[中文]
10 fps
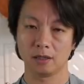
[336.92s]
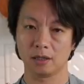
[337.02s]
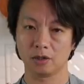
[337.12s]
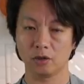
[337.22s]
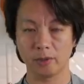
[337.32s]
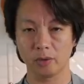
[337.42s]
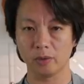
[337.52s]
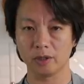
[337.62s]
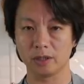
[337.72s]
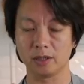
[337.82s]
的都没有
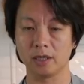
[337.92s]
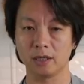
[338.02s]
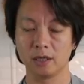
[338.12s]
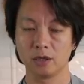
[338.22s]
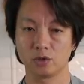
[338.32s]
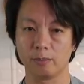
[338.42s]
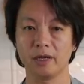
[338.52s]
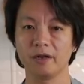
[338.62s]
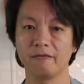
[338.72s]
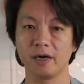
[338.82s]
问题。那准
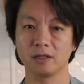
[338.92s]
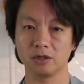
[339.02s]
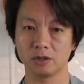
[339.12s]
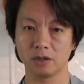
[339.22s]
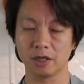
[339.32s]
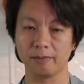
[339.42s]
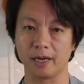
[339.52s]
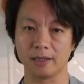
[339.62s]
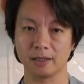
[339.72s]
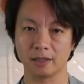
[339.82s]
备的方式就是你
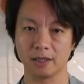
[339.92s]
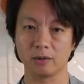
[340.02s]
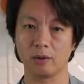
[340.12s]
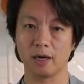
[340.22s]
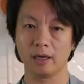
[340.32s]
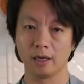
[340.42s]
把这个地瓜